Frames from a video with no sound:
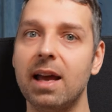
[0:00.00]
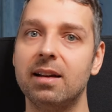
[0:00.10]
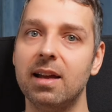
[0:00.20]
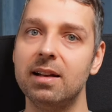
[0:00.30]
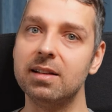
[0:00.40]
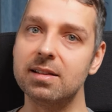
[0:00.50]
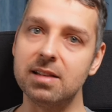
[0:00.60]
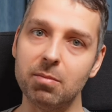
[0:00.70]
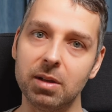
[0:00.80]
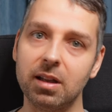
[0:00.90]
erkennt, dass
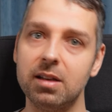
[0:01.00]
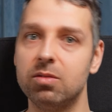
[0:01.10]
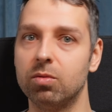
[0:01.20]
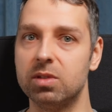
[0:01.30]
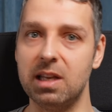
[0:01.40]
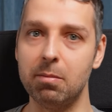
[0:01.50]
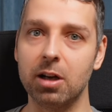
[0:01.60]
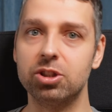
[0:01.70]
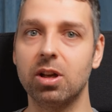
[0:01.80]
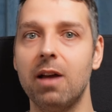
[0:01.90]
jemand Richtung
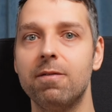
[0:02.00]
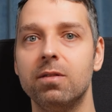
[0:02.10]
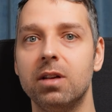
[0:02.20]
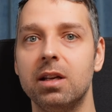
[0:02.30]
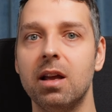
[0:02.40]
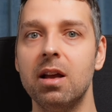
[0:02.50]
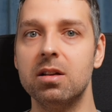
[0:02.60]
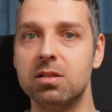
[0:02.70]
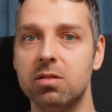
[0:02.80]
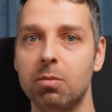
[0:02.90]
Zebrastreifen geht,
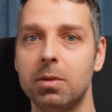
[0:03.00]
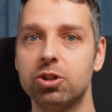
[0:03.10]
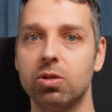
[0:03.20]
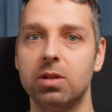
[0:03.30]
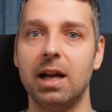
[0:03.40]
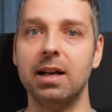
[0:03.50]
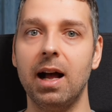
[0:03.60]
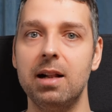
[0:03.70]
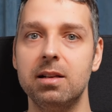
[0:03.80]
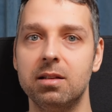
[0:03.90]
soll man schon
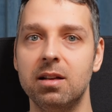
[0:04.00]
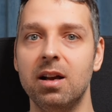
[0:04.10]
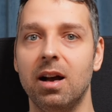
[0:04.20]
anhalten.